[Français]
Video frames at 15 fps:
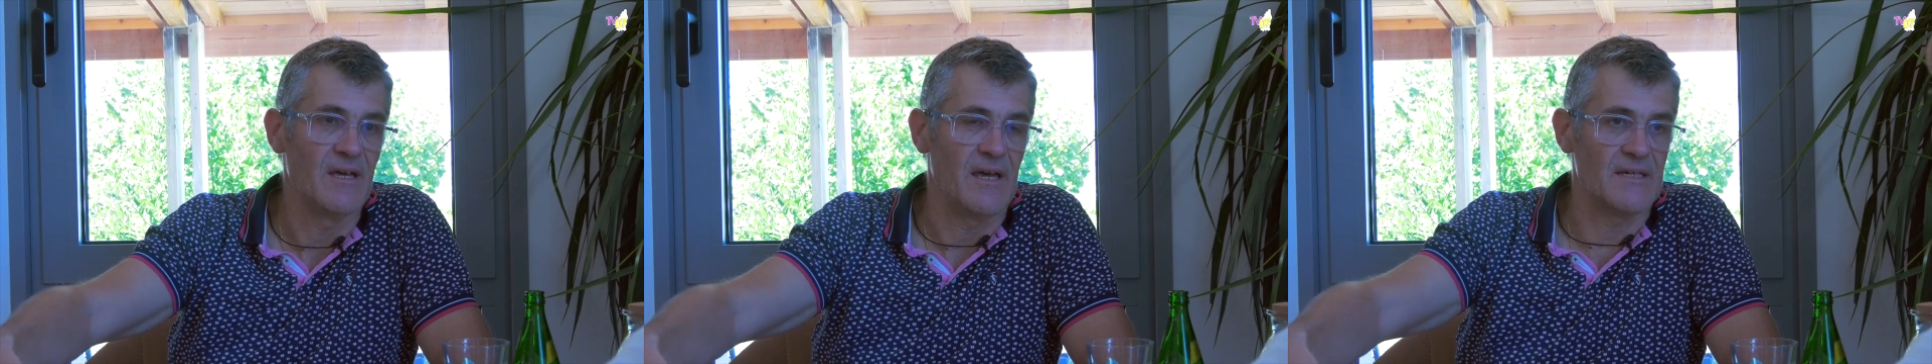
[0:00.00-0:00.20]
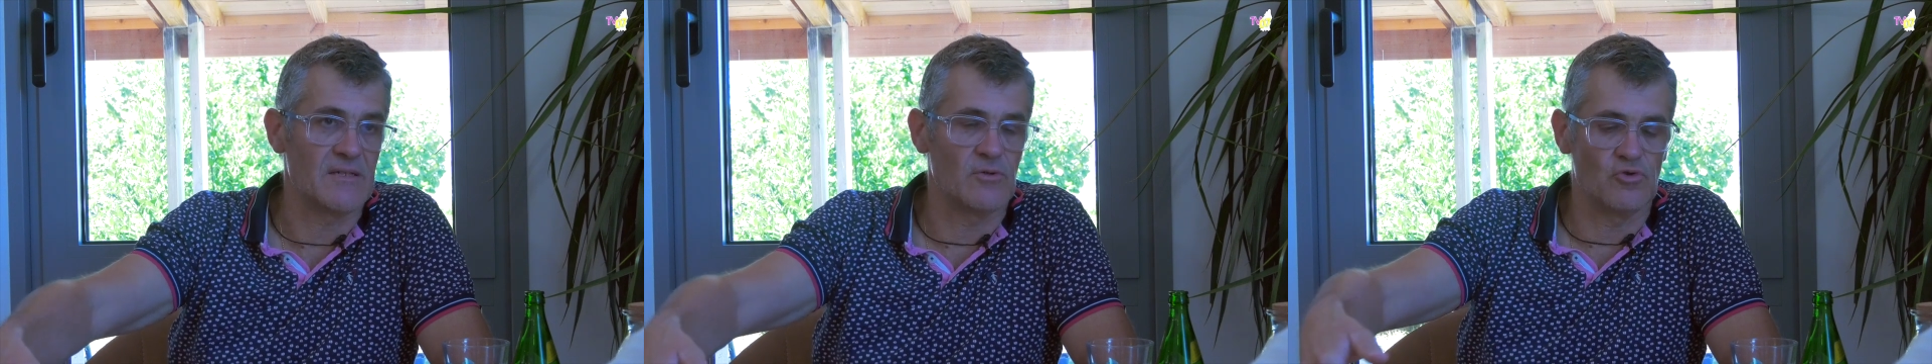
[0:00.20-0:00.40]

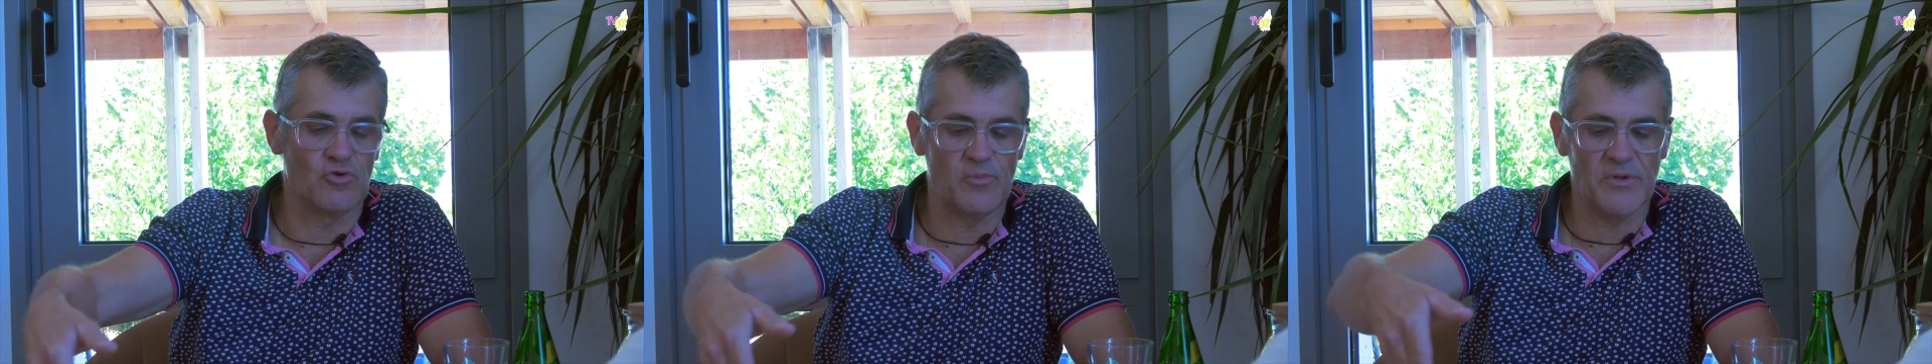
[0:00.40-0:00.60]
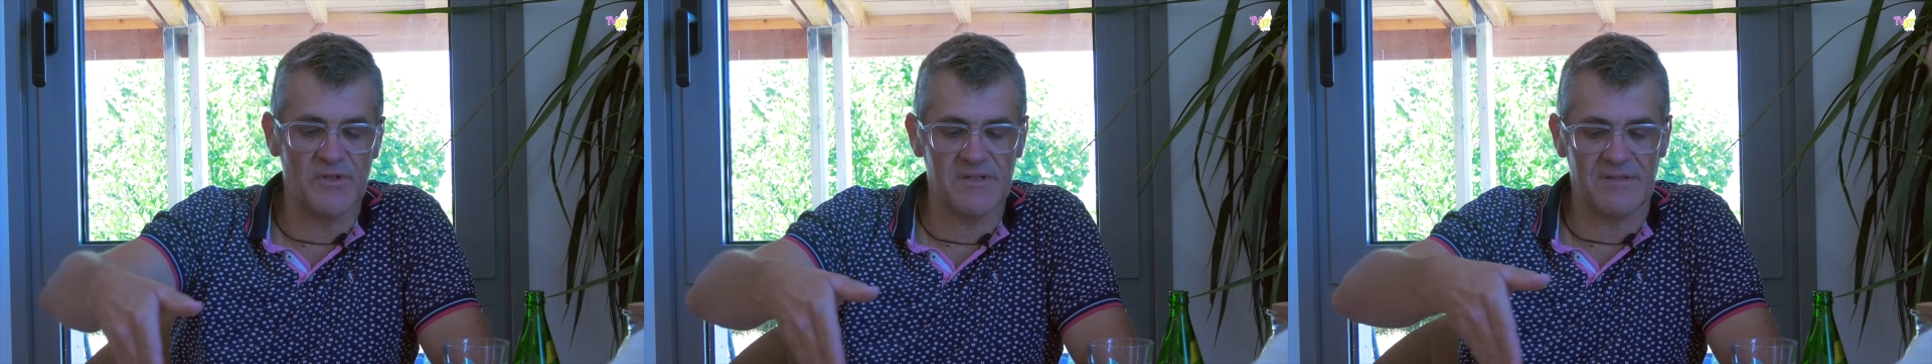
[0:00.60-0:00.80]
Est-ce que
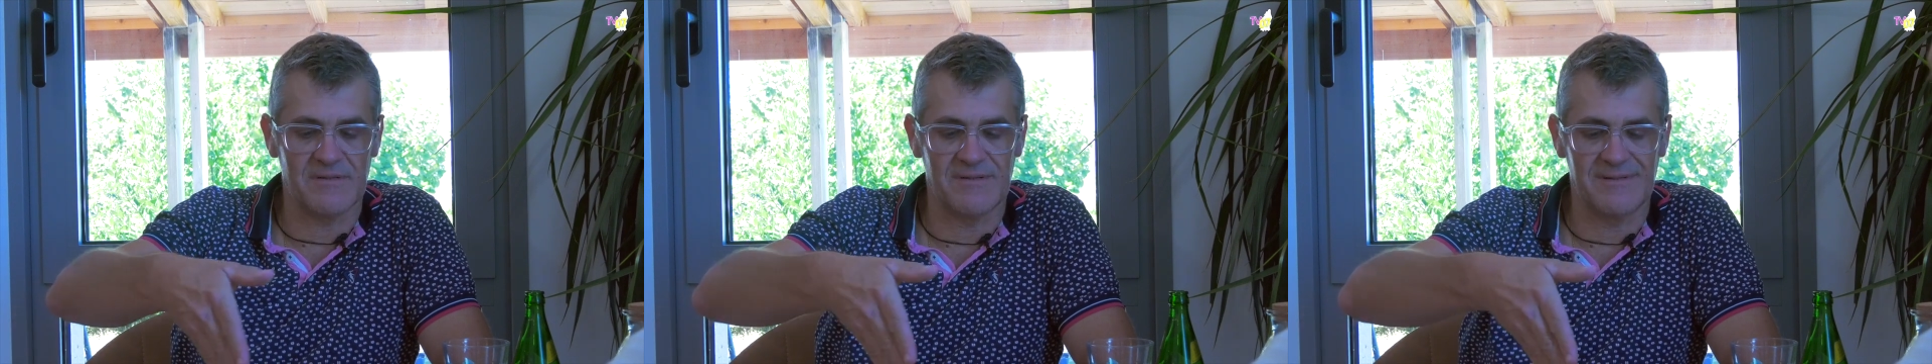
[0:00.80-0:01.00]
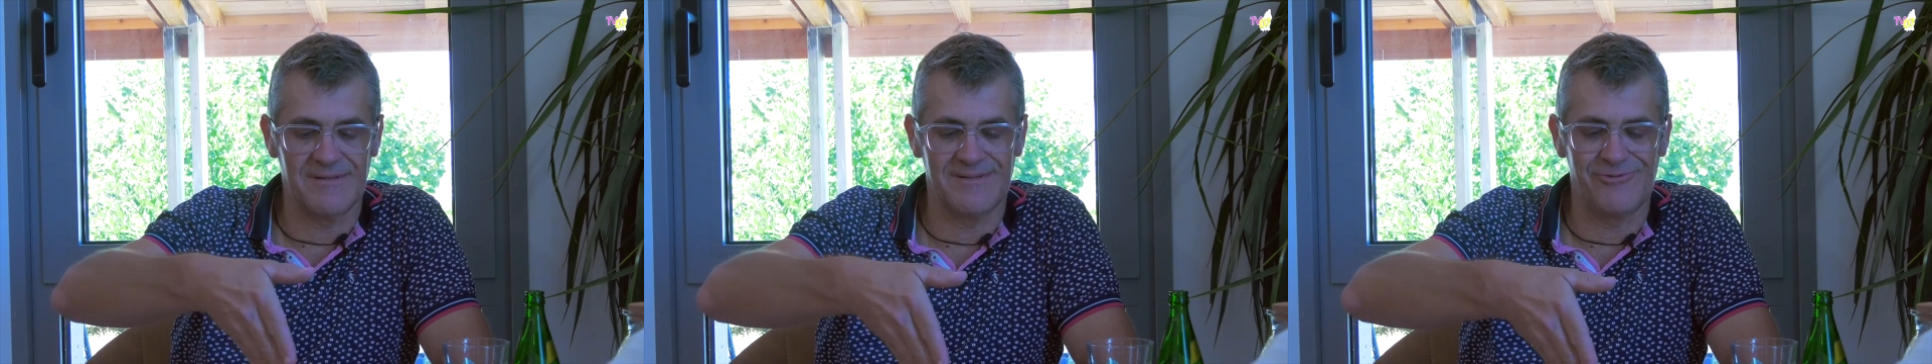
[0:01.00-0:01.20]
tu penses
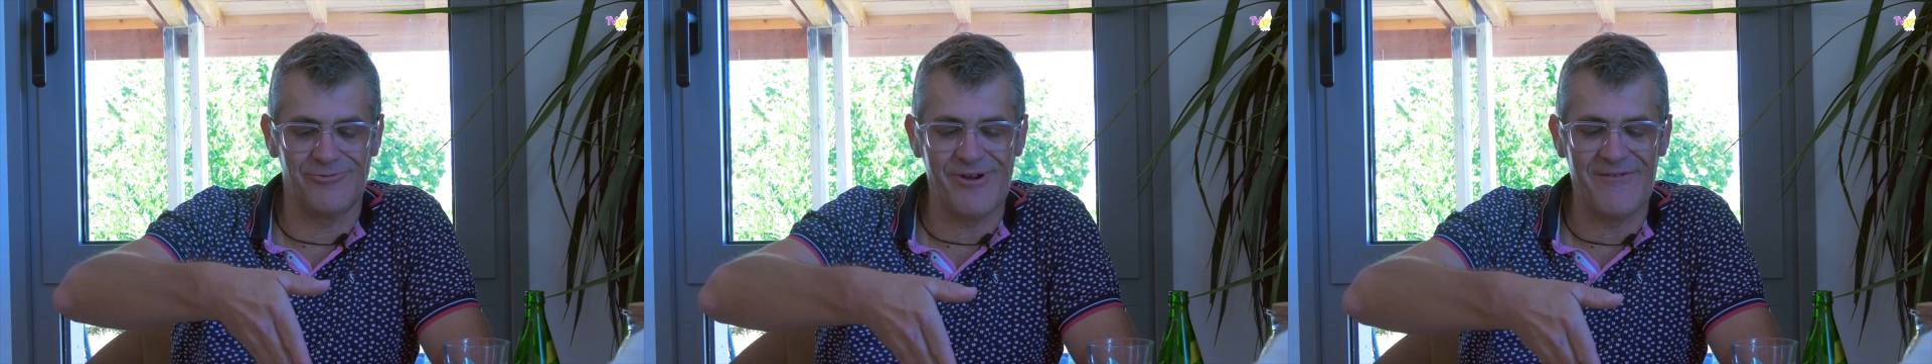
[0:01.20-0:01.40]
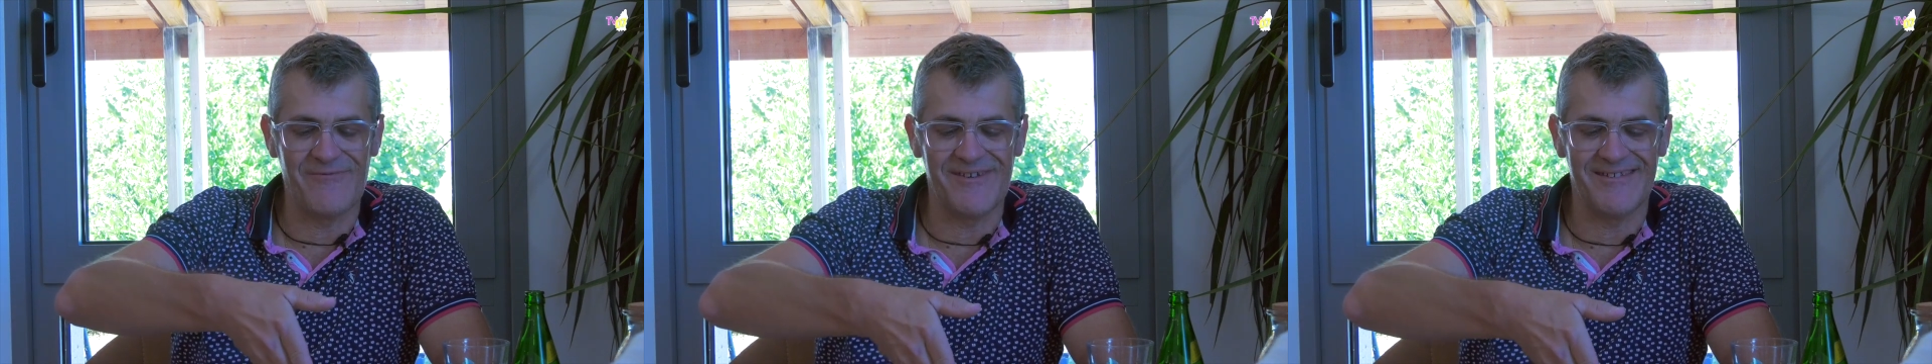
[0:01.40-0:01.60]
que si
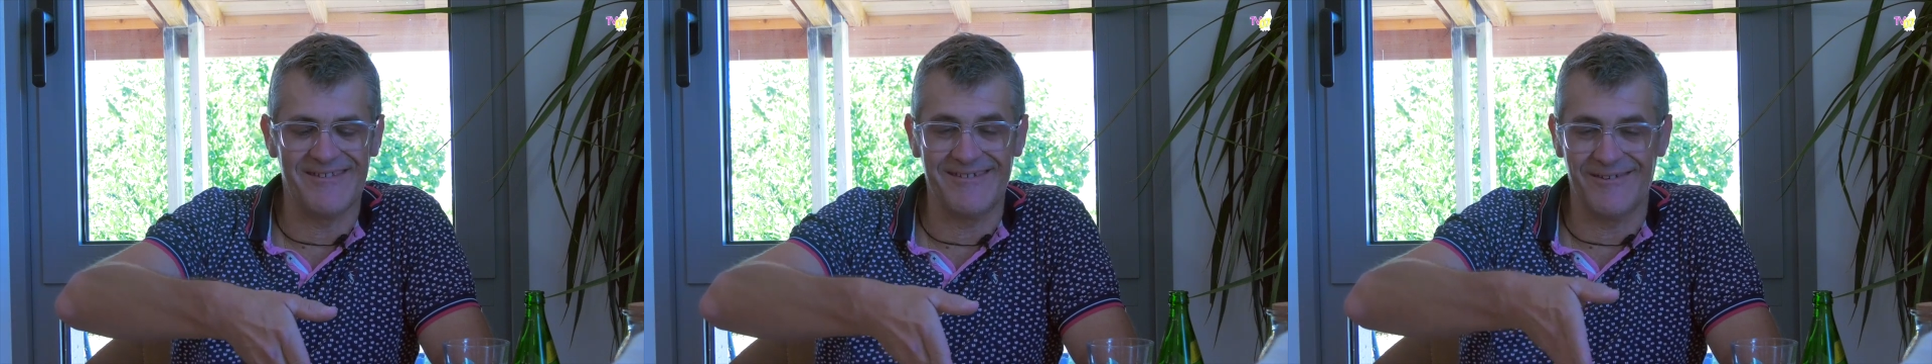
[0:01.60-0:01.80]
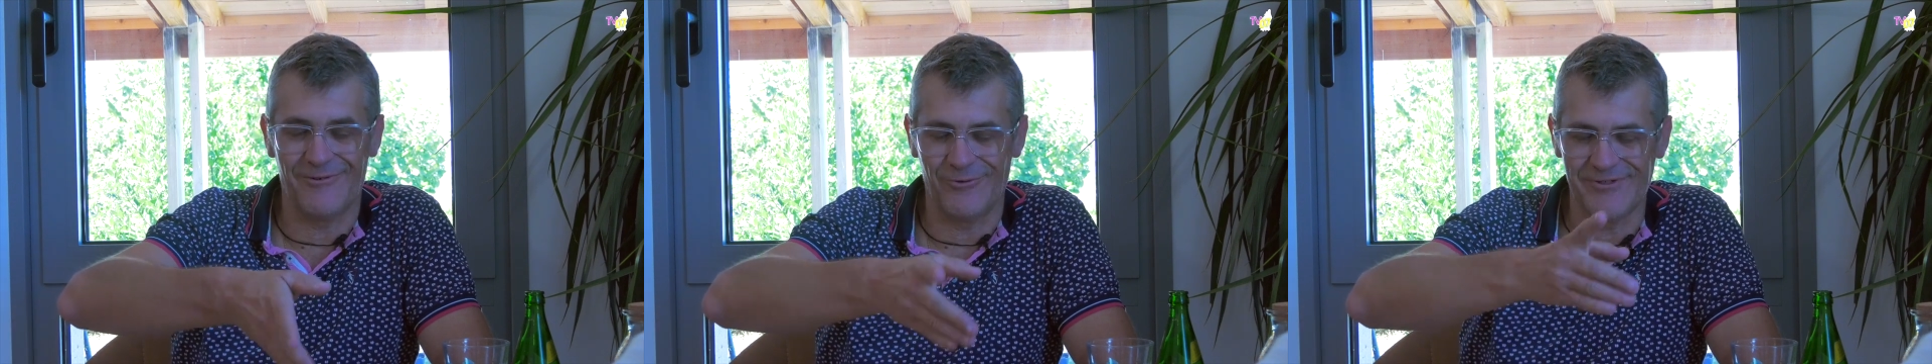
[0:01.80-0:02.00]
tu avais été,